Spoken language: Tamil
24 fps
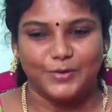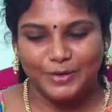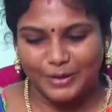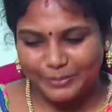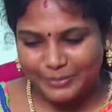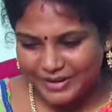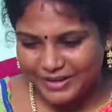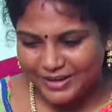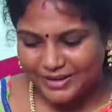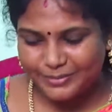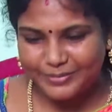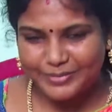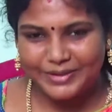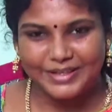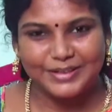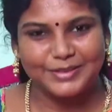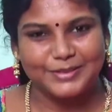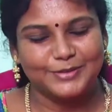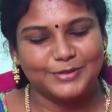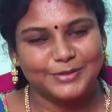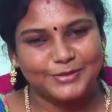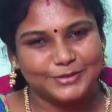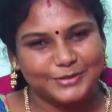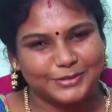அப்படியே அப்படியே
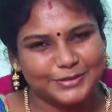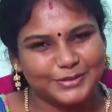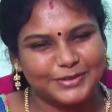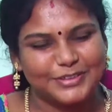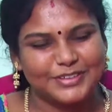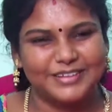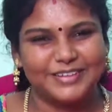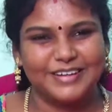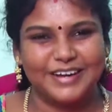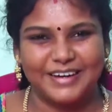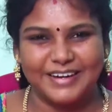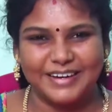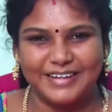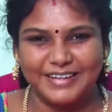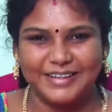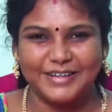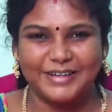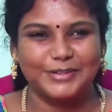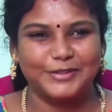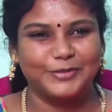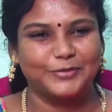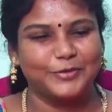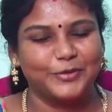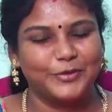துரு துருன்னு அங்கிட்டு
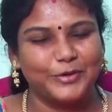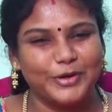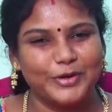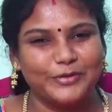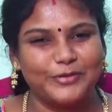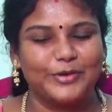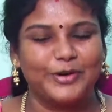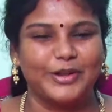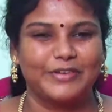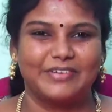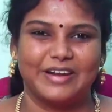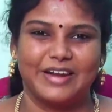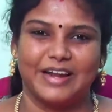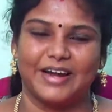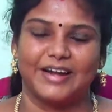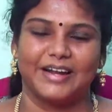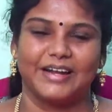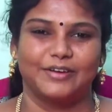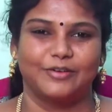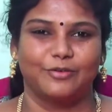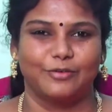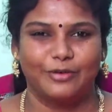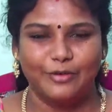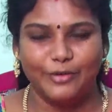இங்கிட்டு ஓடி ஓடி
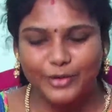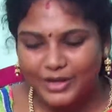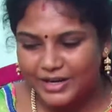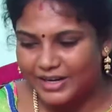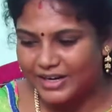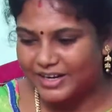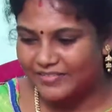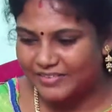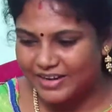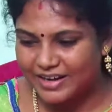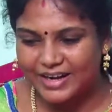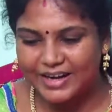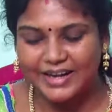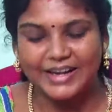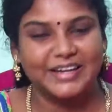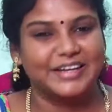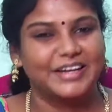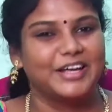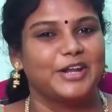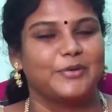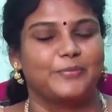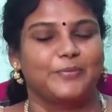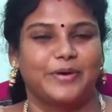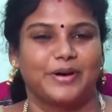விளையாடி ஓடி ஆடி
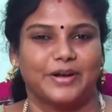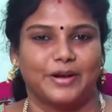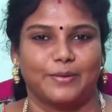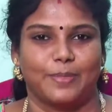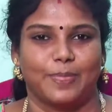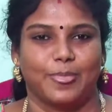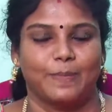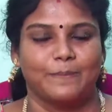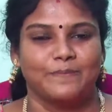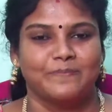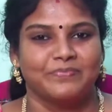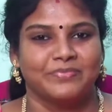விளையாடிட்டே இருப்பாராம்